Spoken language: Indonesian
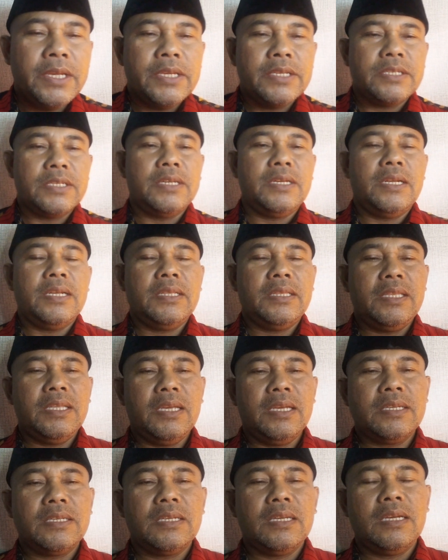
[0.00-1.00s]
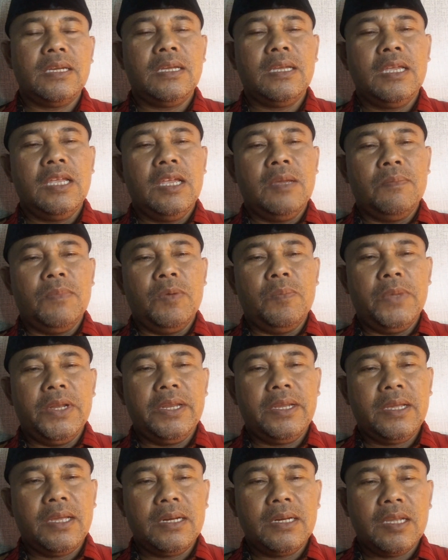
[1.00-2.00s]
senantiasa
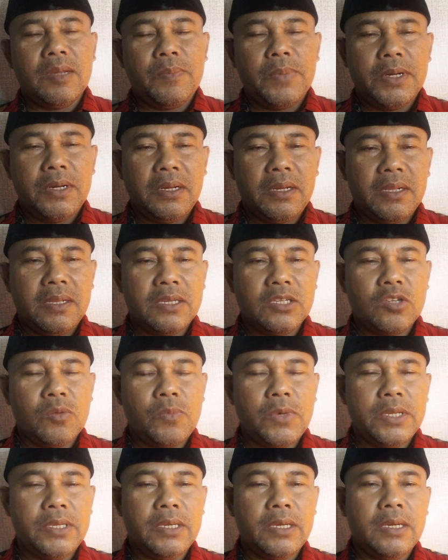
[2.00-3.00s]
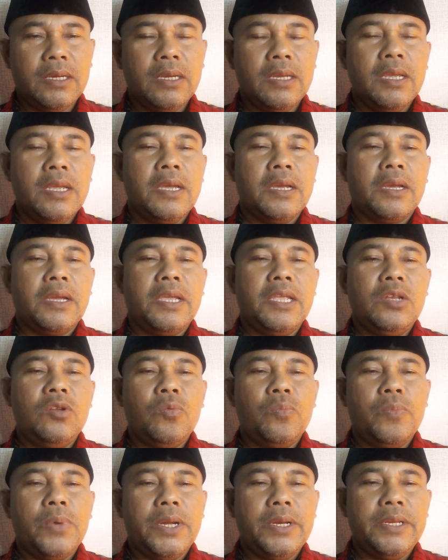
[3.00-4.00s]
memberikan kepada kita semuanya
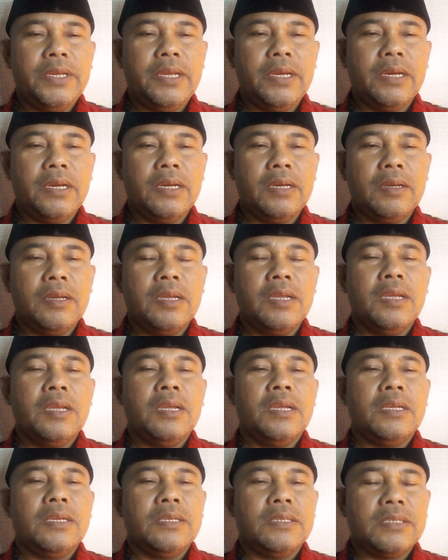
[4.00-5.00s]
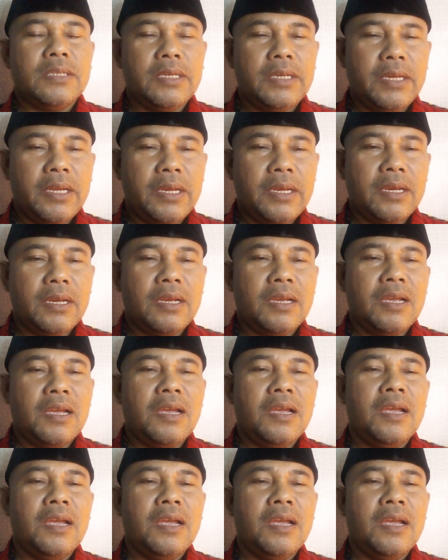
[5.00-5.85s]
kehidupan yang senang